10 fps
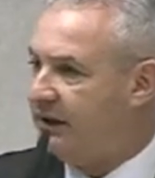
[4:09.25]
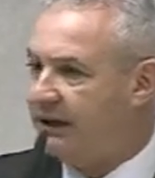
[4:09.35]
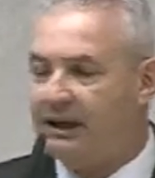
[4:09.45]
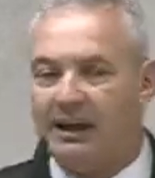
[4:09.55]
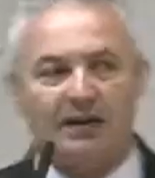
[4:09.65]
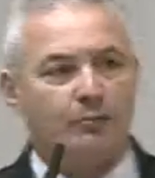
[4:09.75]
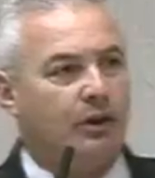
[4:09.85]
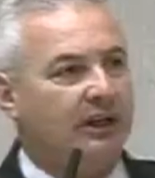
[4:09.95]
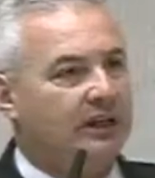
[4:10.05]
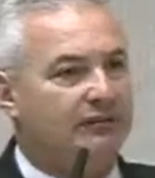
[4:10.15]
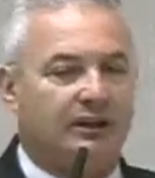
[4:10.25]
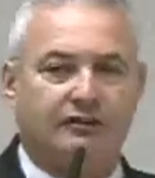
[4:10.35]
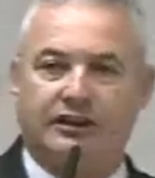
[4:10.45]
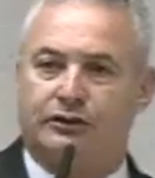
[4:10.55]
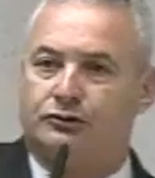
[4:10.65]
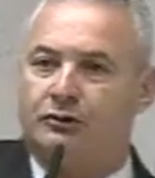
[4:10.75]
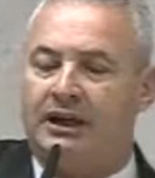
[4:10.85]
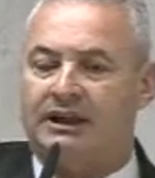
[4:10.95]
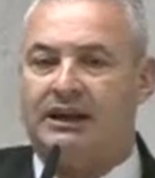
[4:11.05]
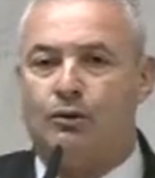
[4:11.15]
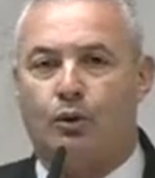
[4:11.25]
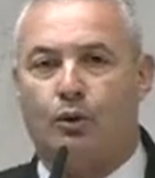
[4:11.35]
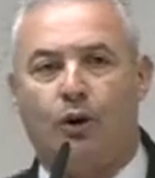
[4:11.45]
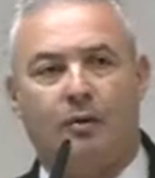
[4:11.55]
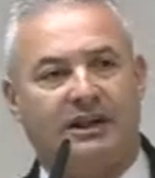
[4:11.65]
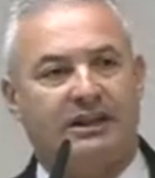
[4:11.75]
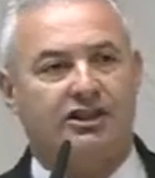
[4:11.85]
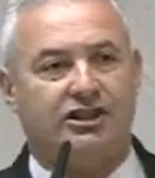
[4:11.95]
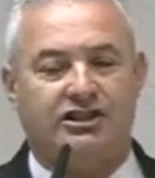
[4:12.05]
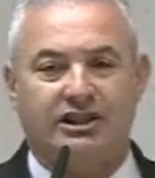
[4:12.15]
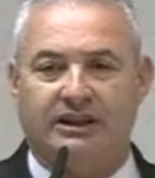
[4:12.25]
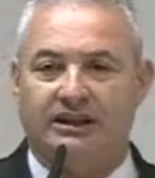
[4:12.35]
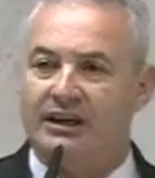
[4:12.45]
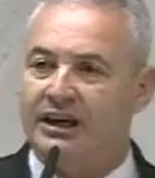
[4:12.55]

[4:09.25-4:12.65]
e lá na Bolívia, na Venezuela, na Colômbia, na Argentina,